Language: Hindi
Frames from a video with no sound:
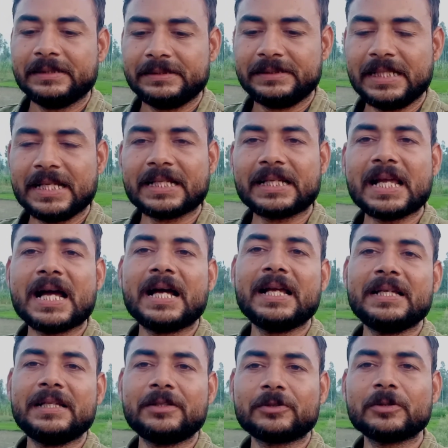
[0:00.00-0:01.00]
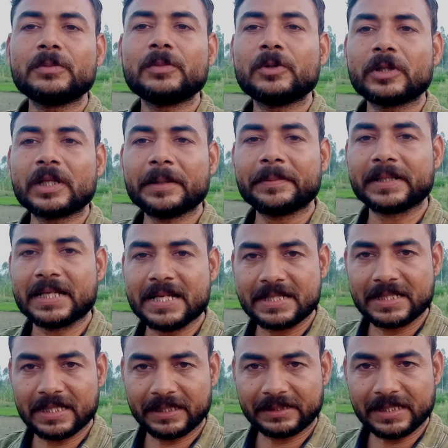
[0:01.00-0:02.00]
ये क्या है इनको मोहरा बनाया
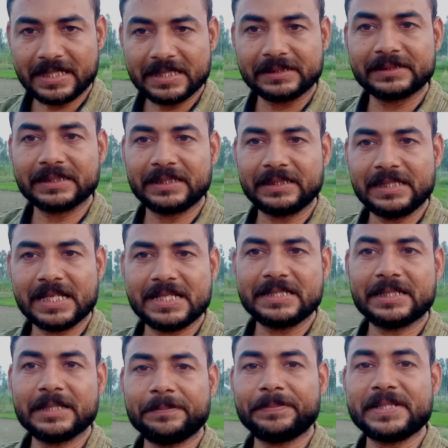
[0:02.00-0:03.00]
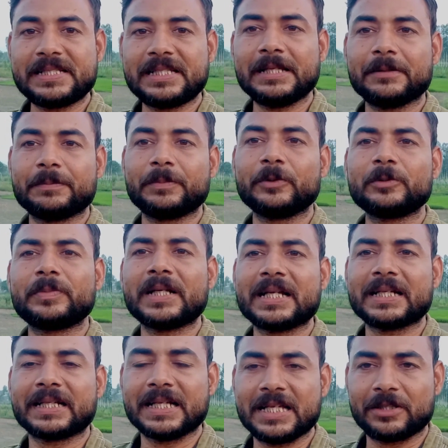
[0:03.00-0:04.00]
जाता है एक जरिया इनके पीछे बहुत
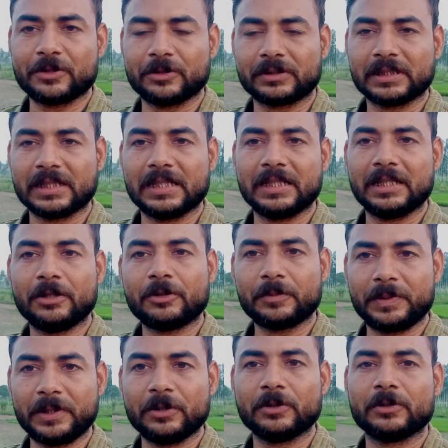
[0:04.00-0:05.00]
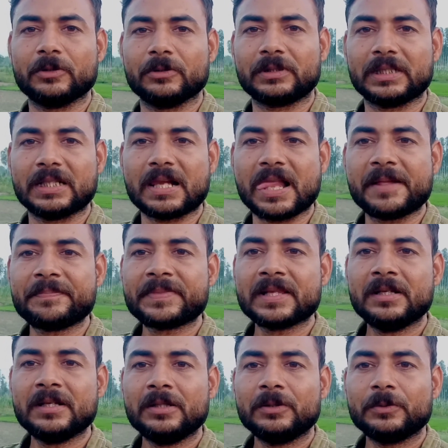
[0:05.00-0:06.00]
बड़ा गैंग होता है और भी लोग होते हैं
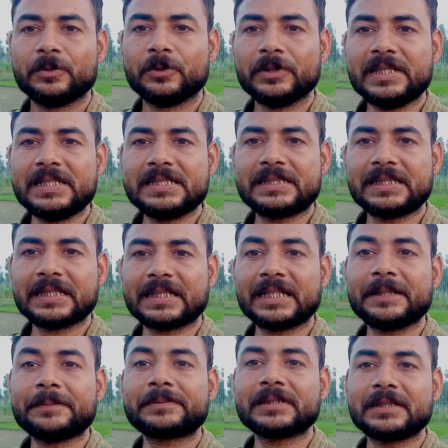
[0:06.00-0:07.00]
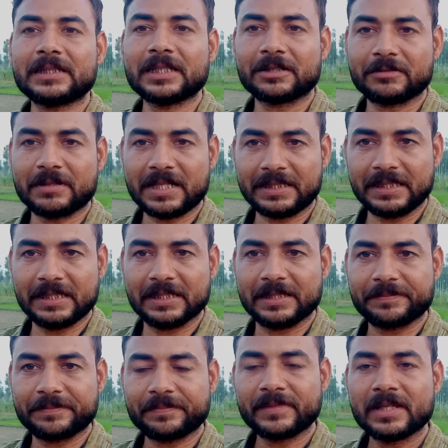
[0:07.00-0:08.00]
वो इनसे करप्शन करवाते
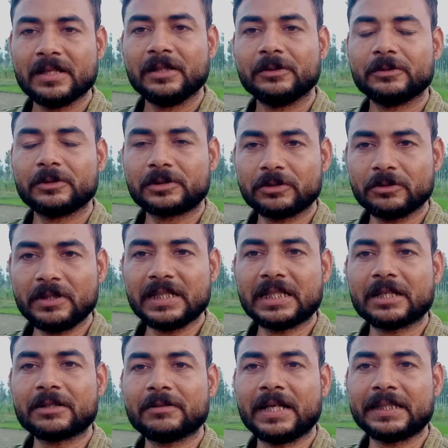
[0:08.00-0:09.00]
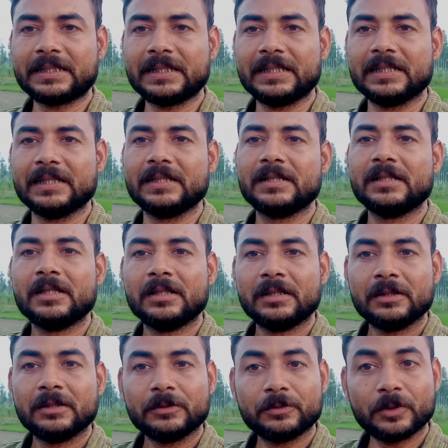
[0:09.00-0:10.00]
हैं वसूली करवाते हैं
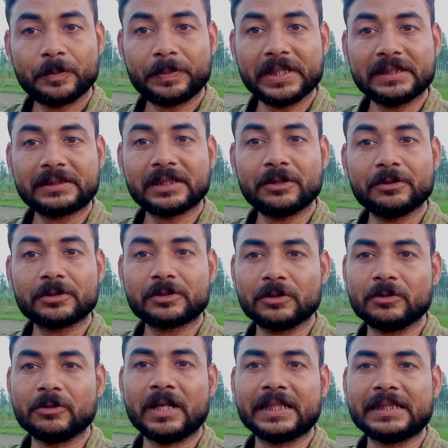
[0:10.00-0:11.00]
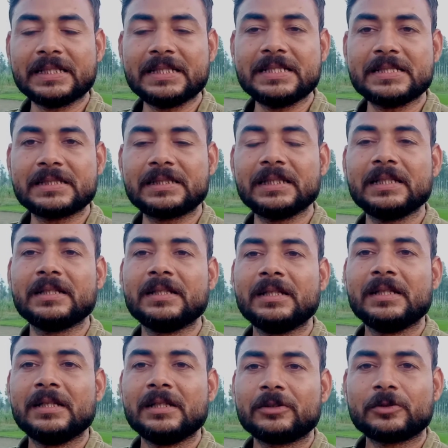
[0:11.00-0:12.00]
वो पैसा वसूलवाते हैं इनसे
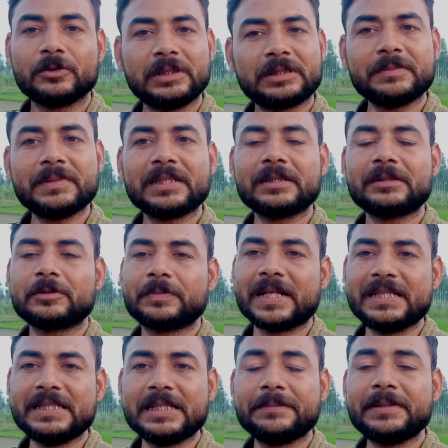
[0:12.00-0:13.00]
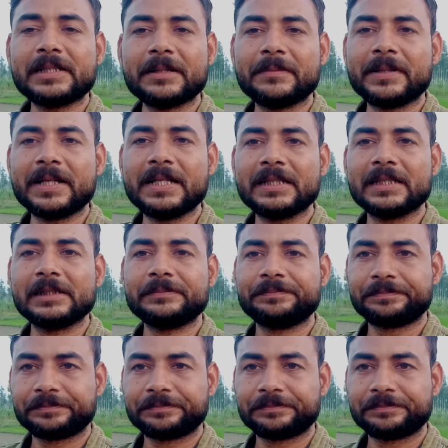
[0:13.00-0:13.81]
तो इसमें तो भाई ये भी कमाएंगे